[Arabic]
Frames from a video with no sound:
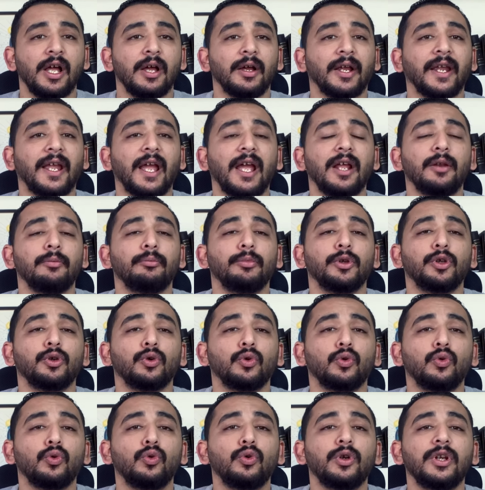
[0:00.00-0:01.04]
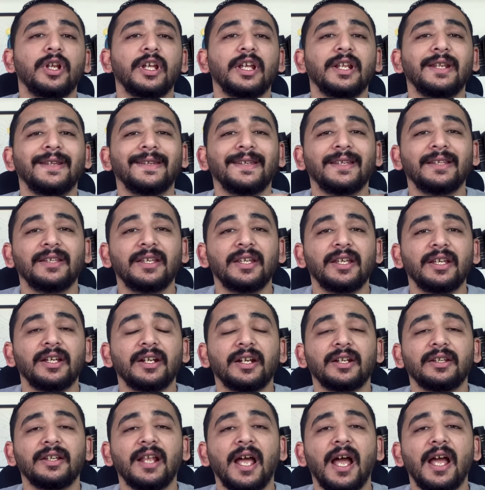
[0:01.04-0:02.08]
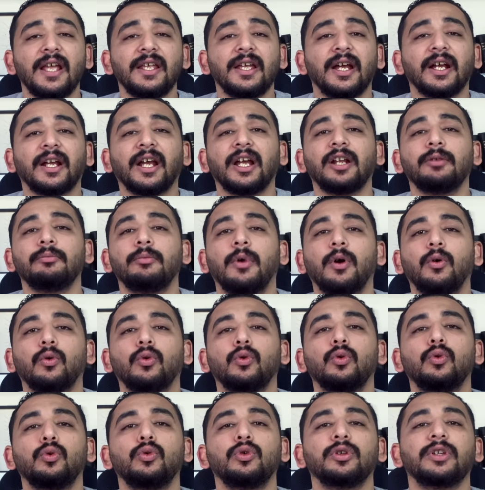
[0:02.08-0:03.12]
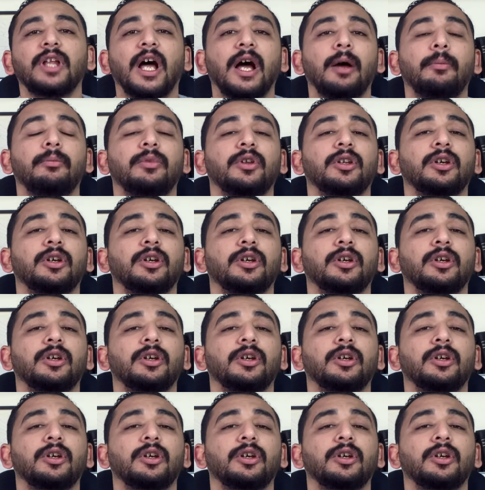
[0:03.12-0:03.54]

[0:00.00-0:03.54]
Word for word: كان بيقول ان دير نهية كان موجود قبل